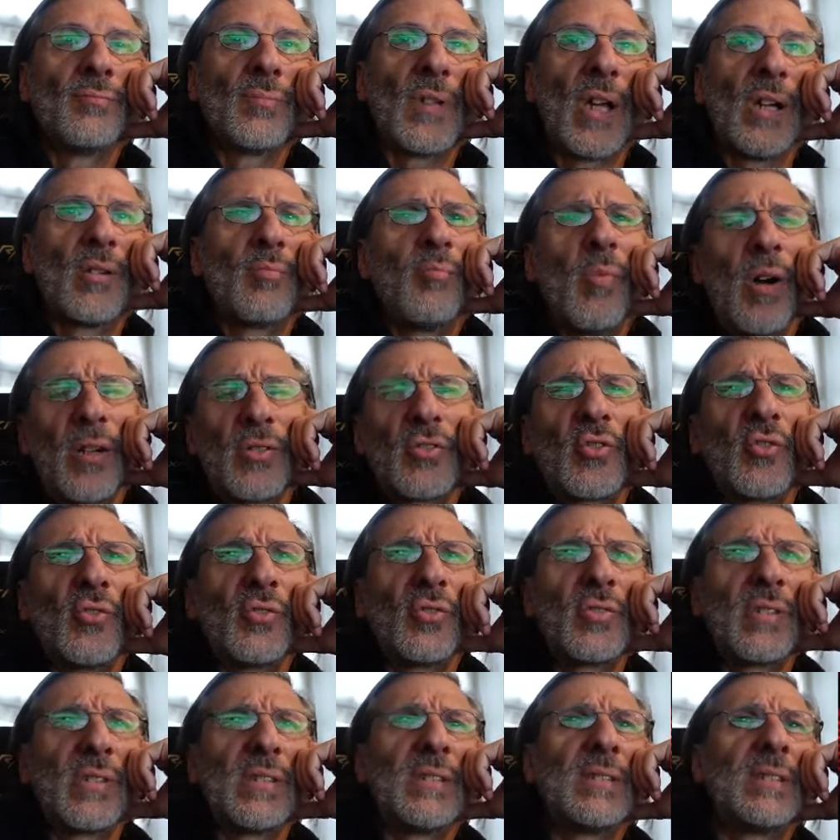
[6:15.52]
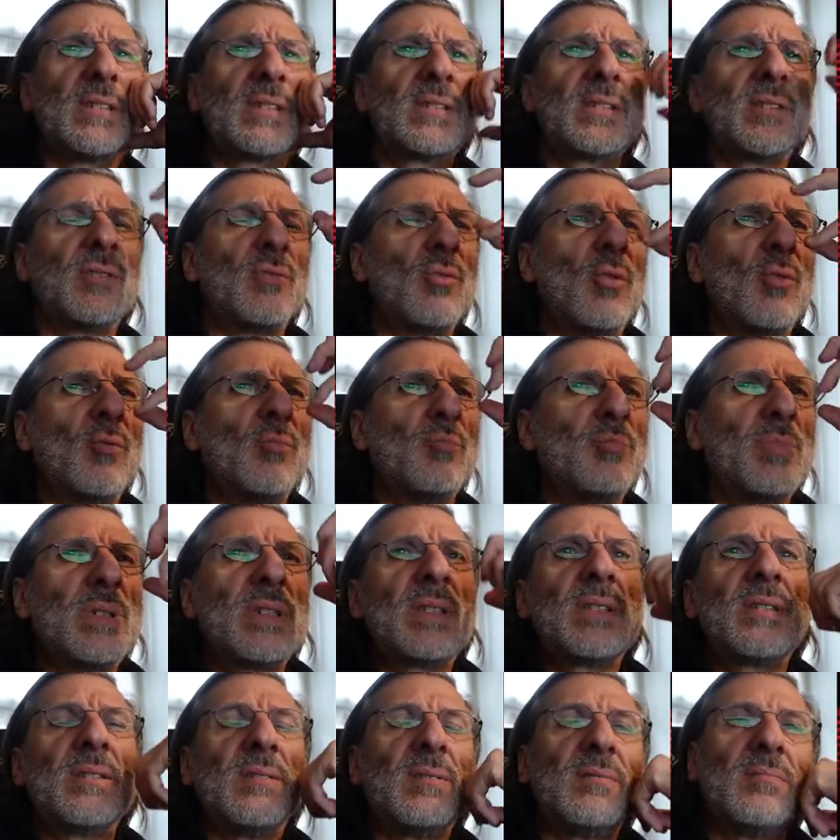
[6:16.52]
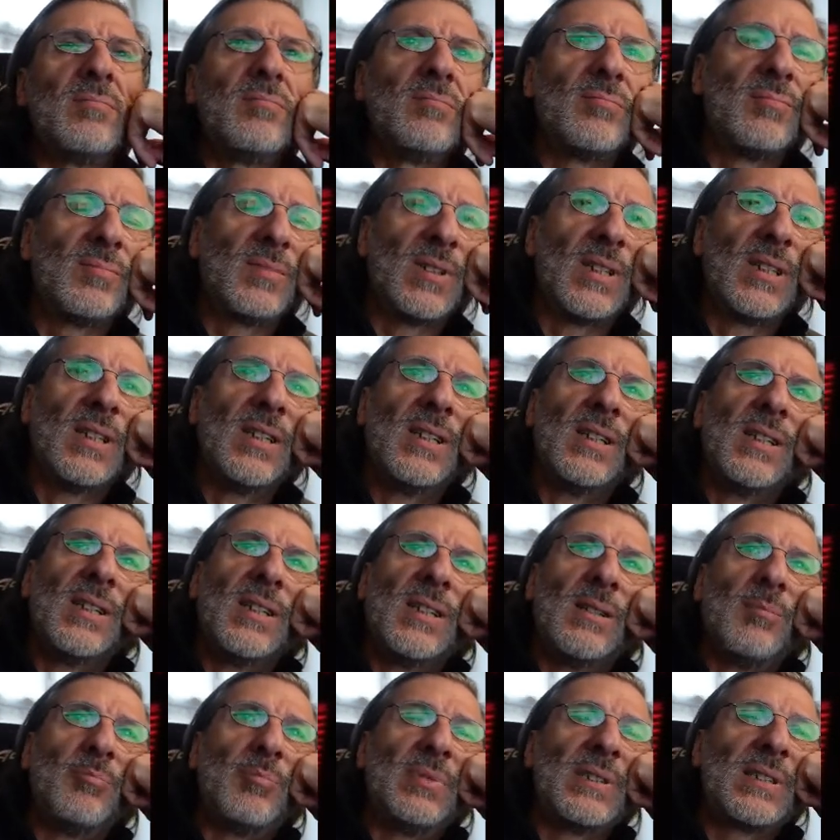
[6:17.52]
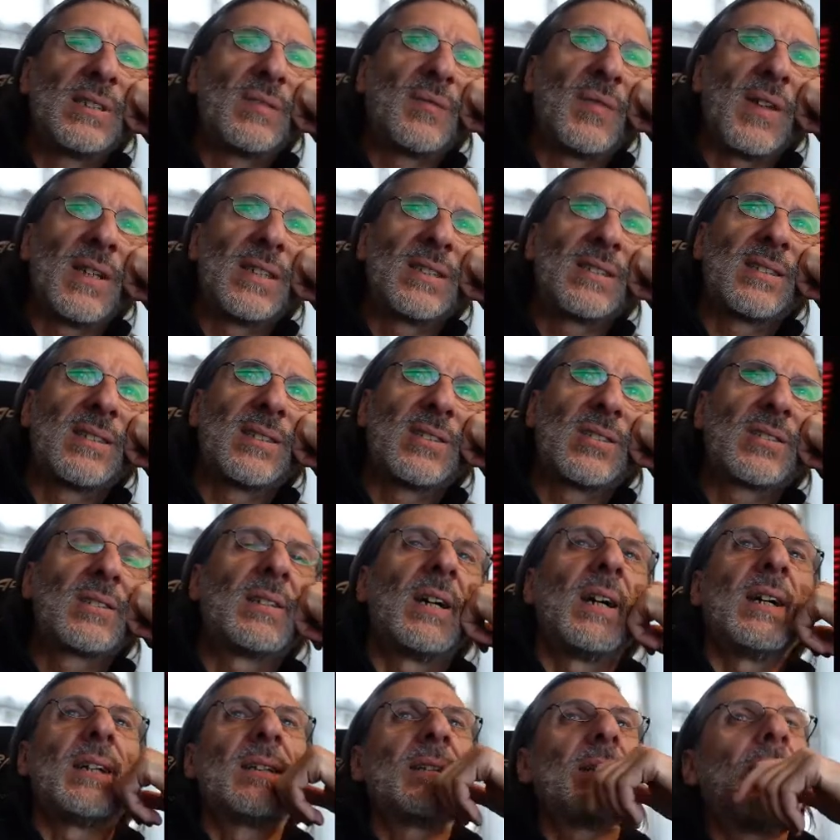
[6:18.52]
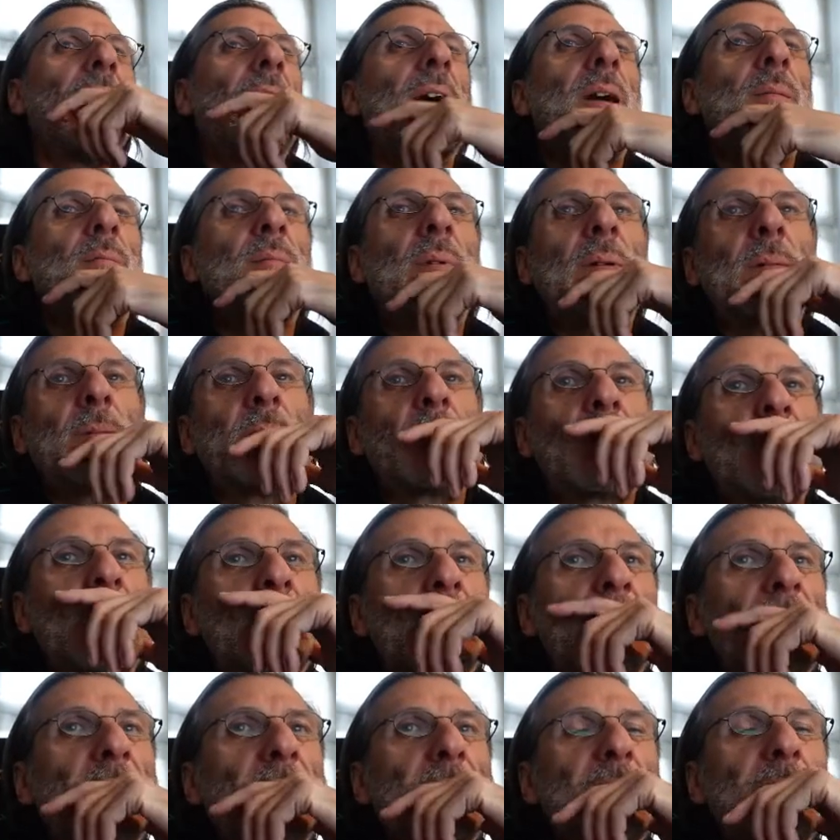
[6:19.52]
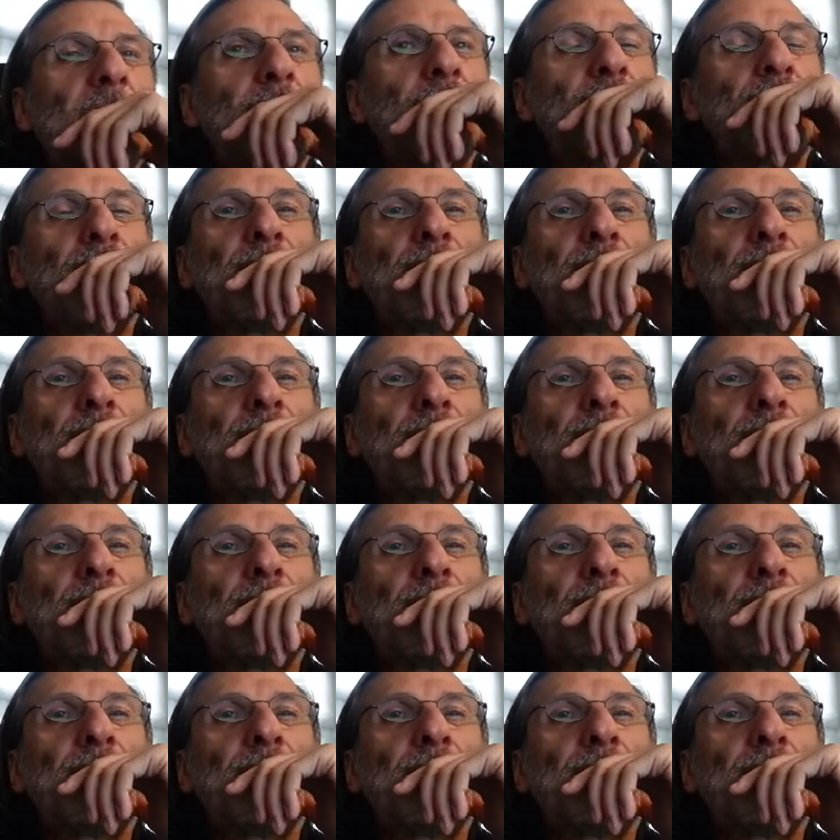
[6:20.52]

Das macht schon Sinn, dass sie noch ein bisschen Bissfestigkeit haben am Schluss.